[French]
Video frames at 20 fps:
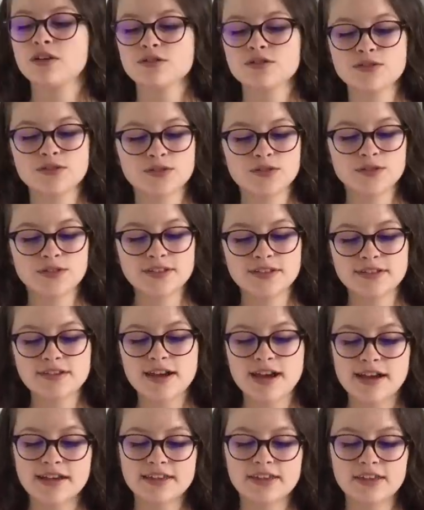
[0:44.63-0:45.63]
Ensuite
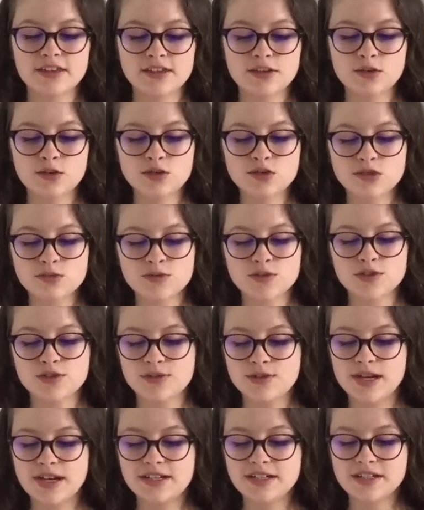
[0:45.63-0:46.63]
à Kiko je me
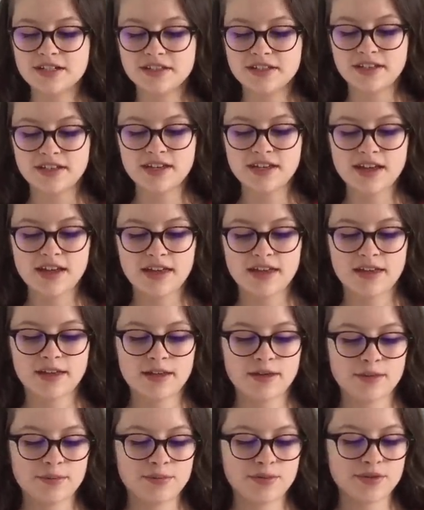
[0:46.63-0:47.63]
suis acheté
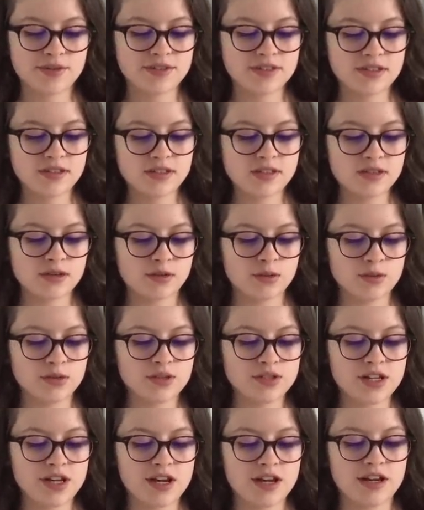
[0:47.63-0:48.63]
un petit
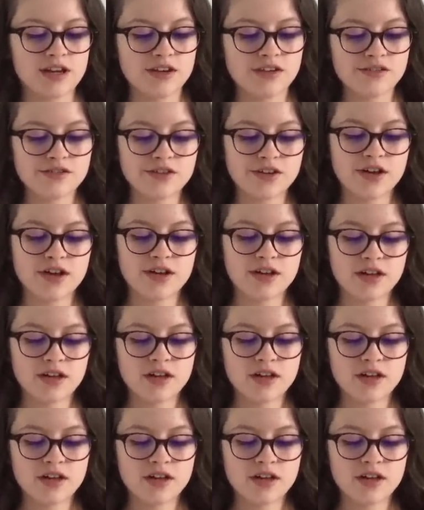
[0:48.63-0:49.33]
rouge à lèvres.